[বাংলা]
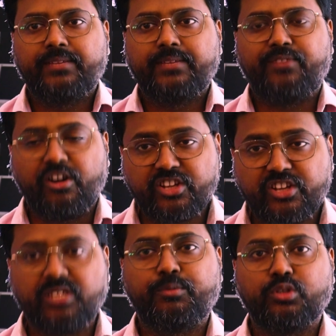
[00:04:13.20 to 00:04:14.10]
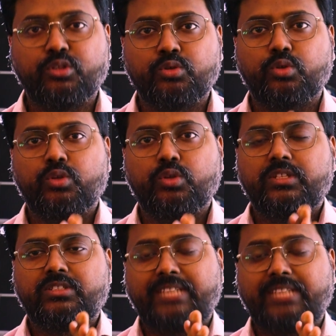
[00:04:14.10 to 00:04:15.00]
ফাউন্ডেশন পর্যন্ত
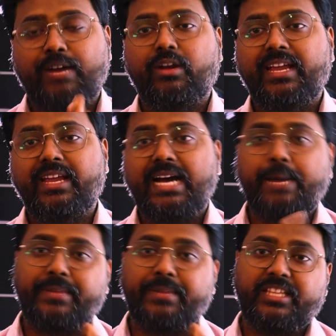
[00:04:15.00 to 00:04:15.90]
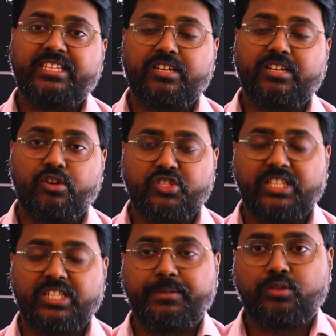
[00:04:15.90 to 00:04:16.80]
তাহলে আপনাদের কি কন্ডিশন
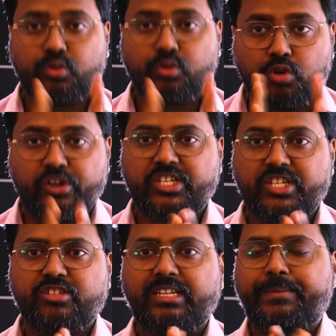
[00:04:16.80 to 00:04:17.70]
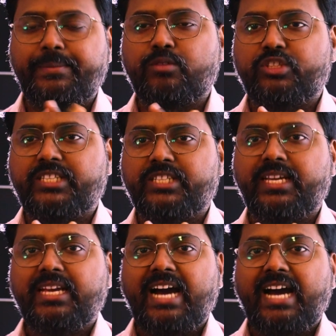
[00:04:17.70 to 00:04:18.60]
আসবে তো কন্ডিশনটা ডিপেন্ড করছে
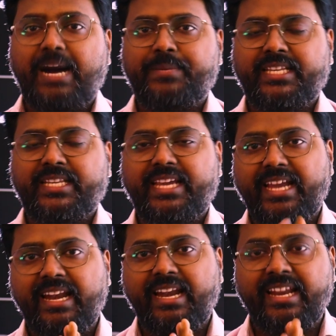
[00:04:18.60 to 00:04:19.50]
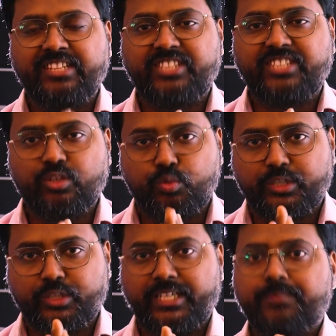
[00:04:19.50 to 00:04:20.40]
আপনার এই লেন্থের উপরে